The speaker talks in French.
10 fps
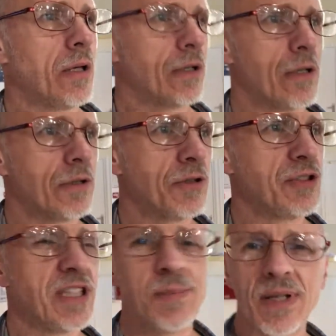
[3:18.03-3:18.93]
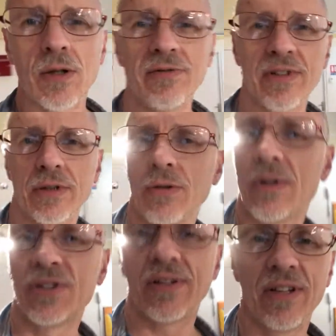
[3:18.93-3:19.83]
Euh, je n'étais pas convaincu
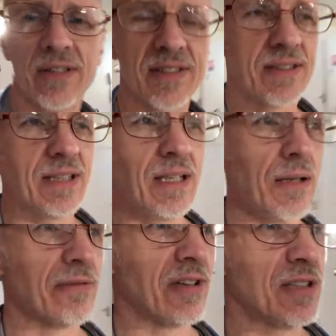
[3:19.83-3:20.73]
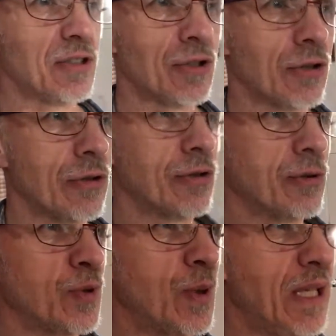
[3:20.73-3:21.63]
que j'avais un style, en fait. Je,
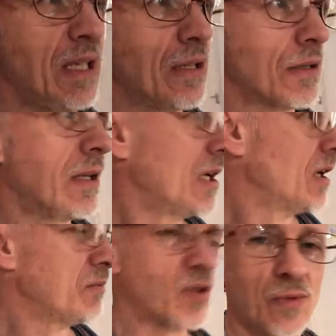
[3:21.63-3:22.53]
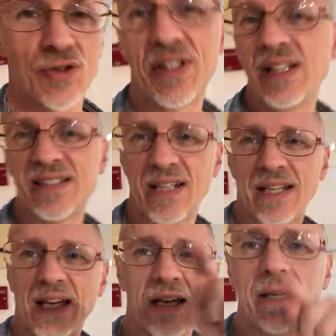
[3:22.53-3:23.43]
me suis dit, pour euh, mon style, c'est les
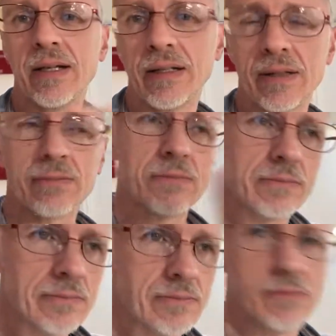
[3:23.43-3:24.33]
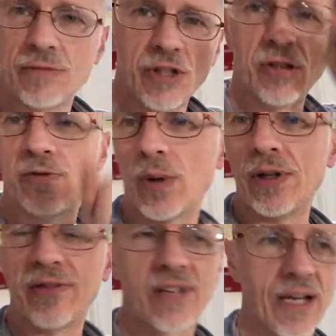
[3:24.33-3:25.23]
carrés. 9 x
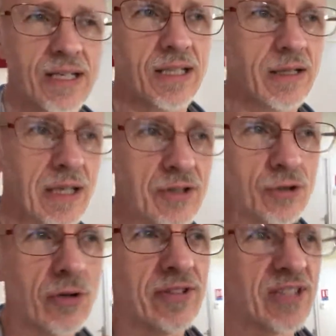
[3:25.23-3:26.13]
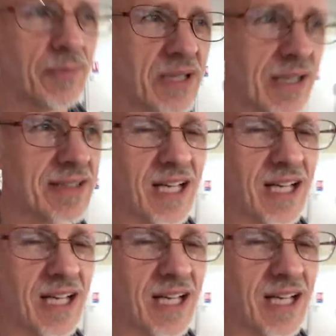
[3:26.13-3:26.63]
9 carrés. Et je trouvais ça pas très